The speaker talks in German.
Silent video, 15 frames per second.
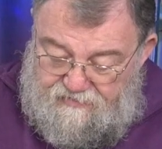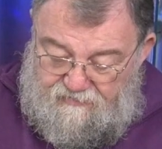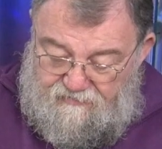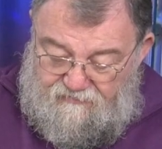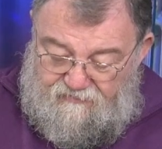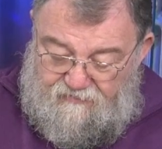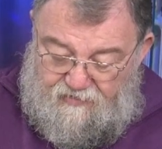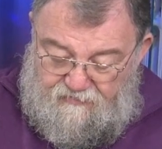die
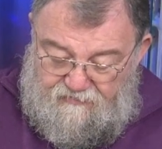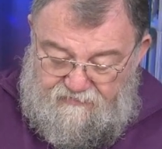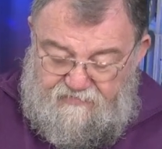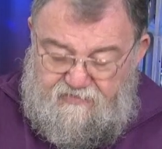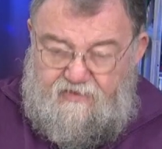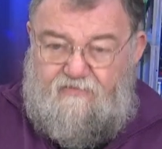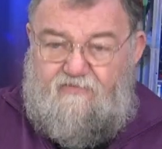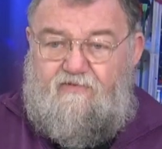ist für
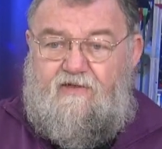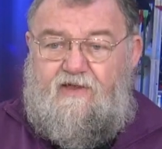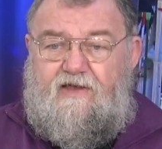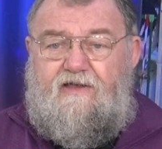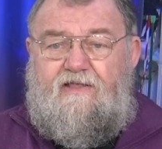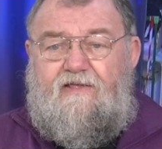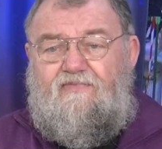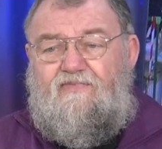außen, die ist für
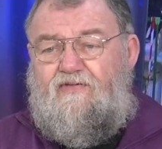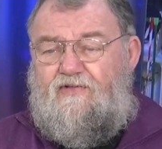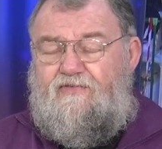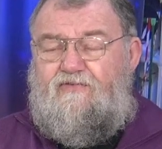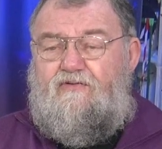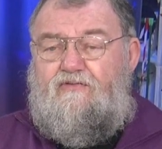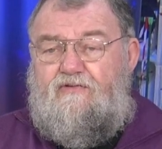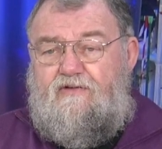innen, gibt es
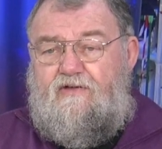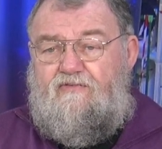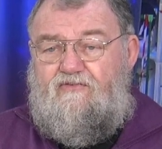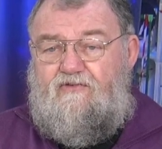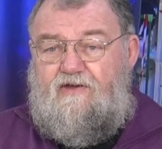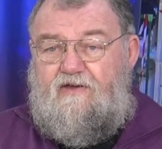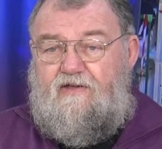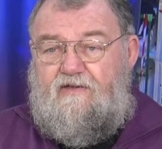sonst noch
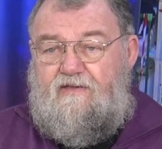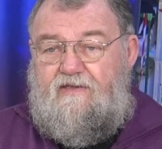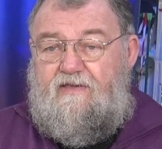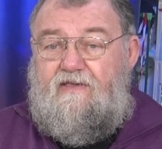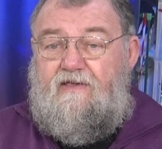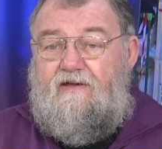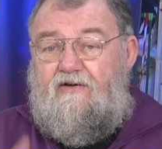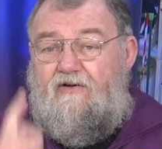Unterschiede.
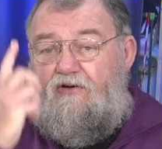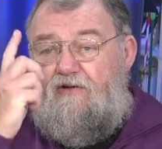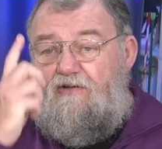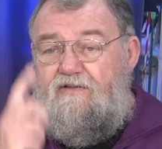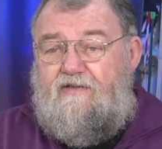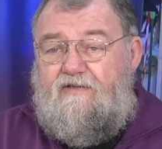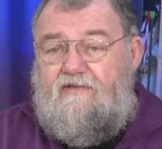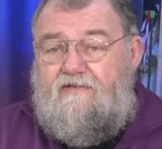
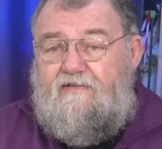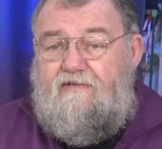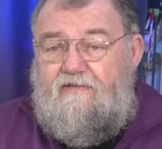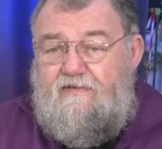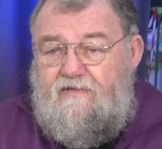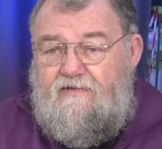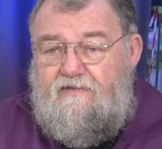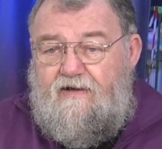Und
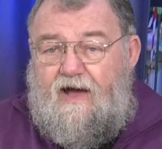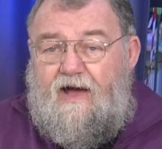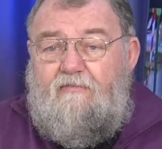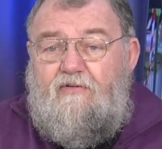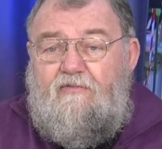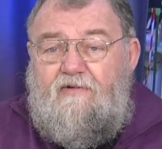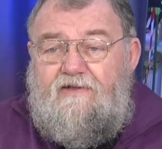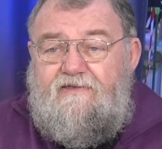
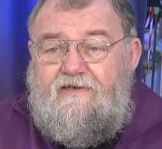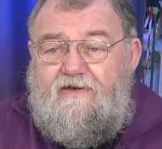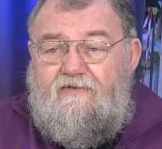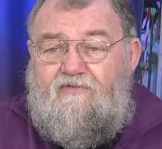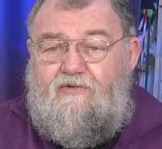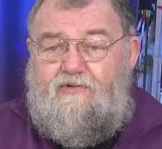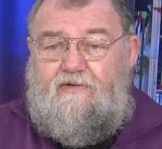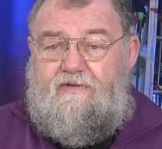habe welche
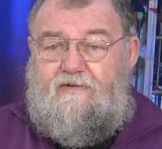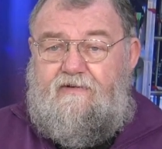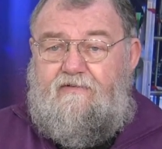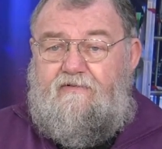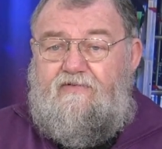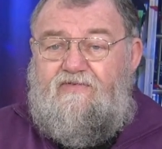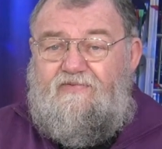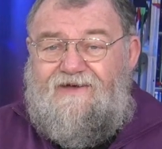gefunden.
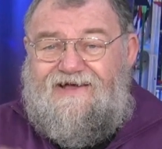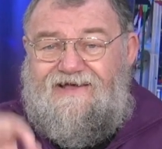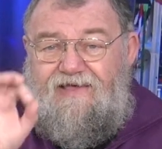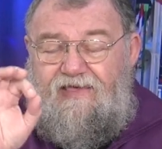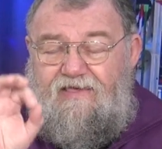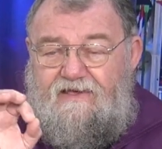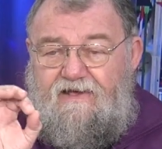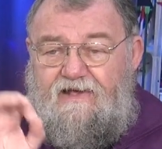Und zwar
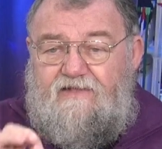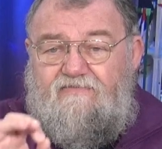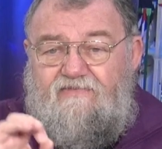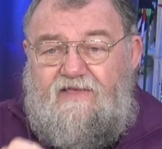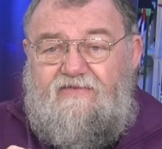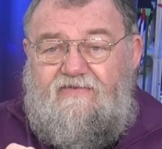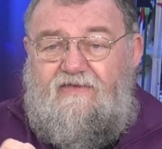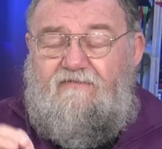
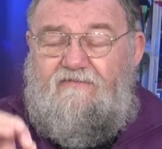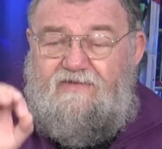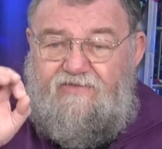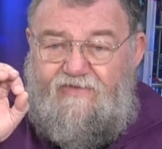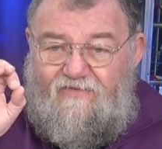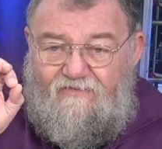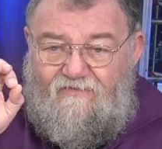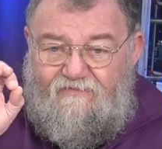etwas, was
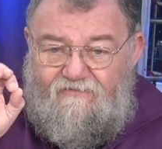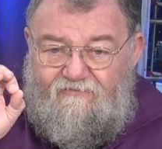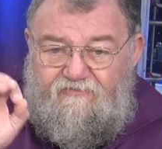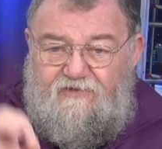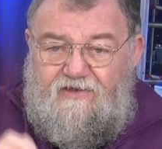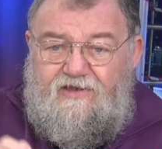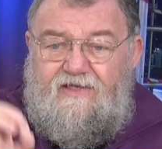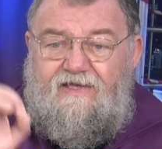ich
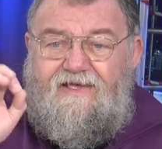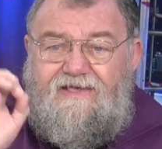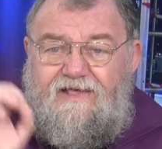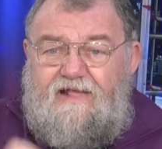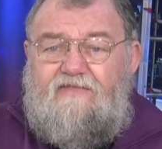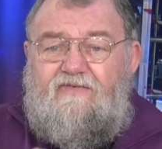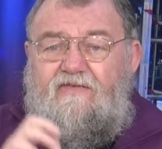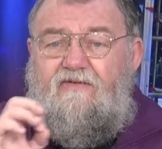finde
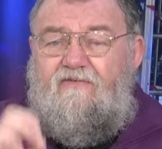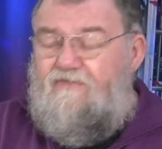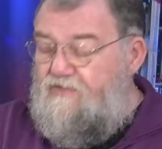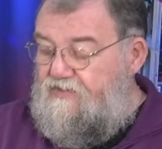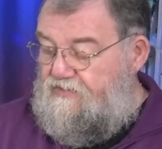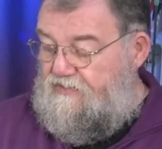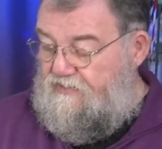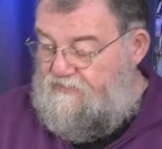ganz
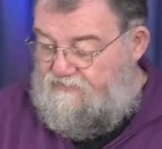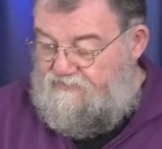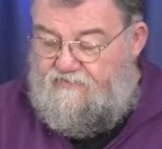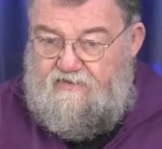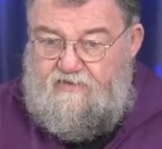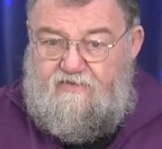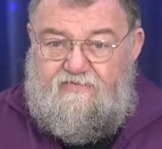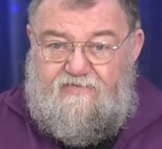Wichtiges.
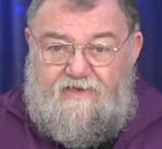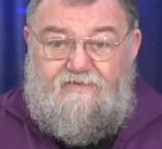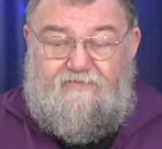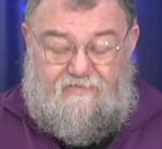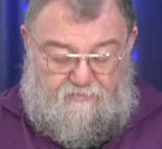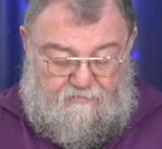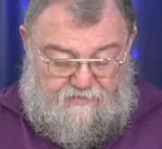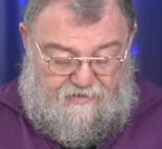Ich zeige
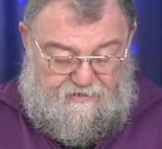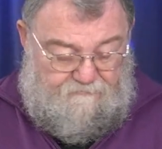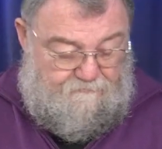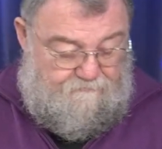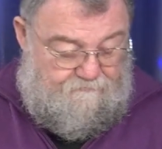es Ihnen mal.